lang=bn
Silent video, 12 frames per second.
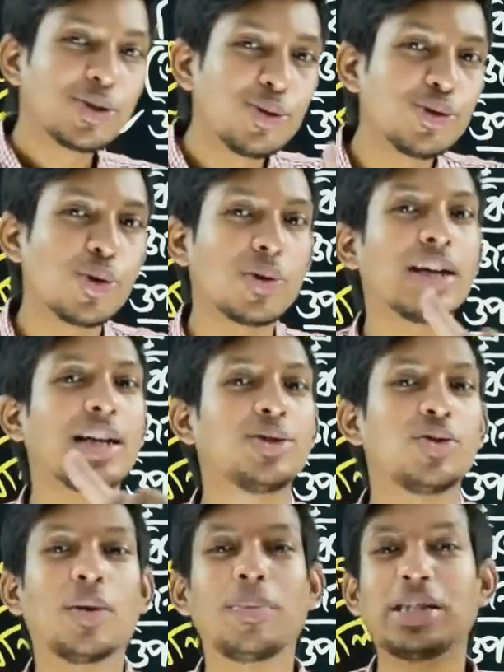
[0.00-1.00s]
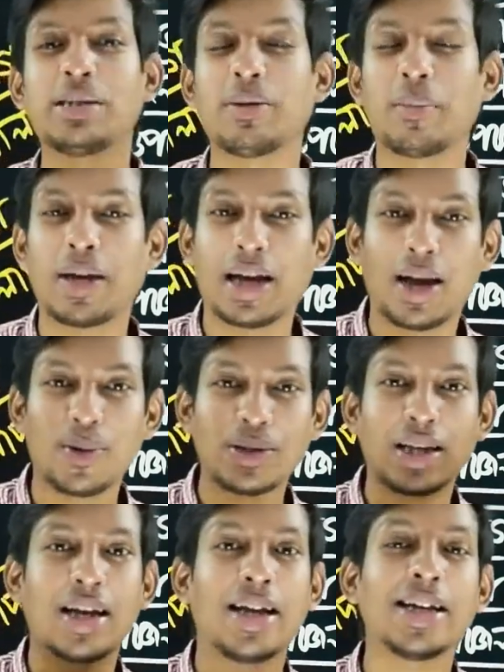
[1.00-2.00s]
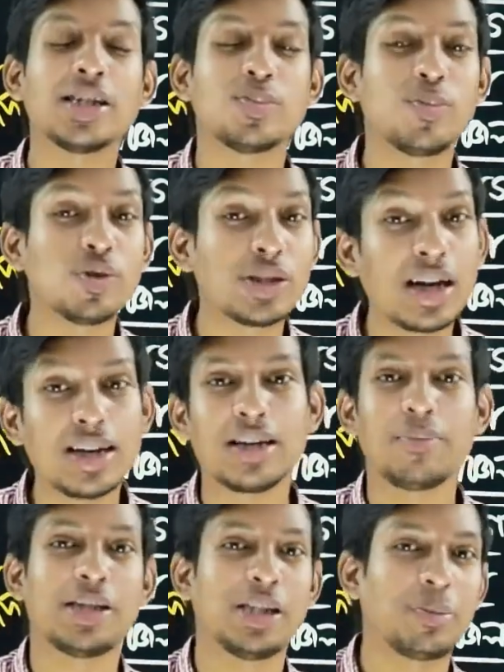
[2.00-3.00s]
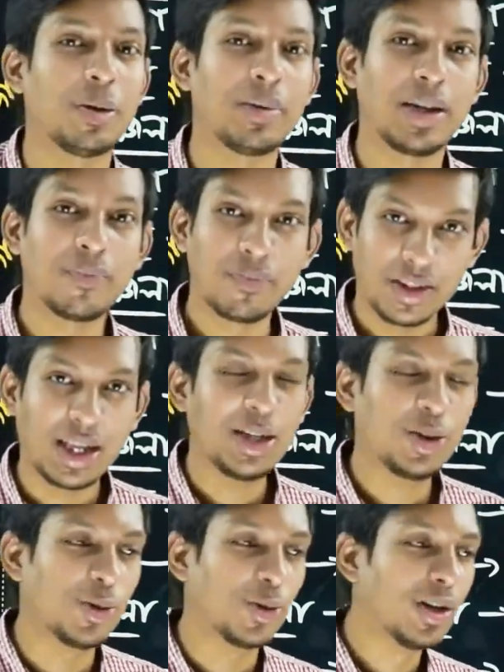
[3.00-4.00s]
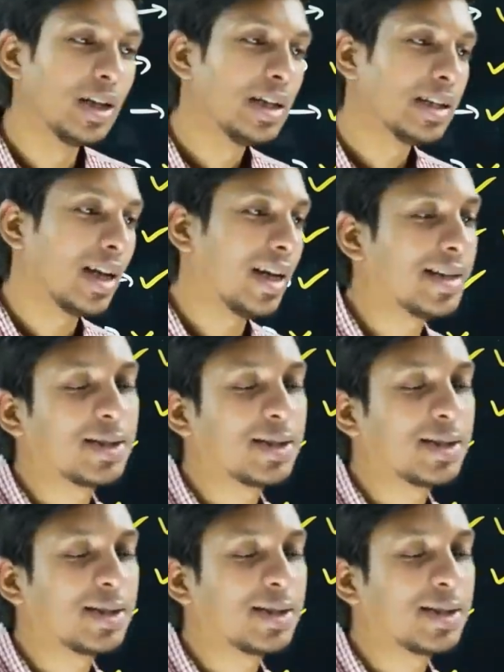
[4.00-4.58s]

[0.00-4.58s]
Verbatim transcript: সুযোগটা কিছুটা বেশি পাবে কারণ তারা এক্সপো এক্সপোজারটা বেশি পাবে তাই তো তারা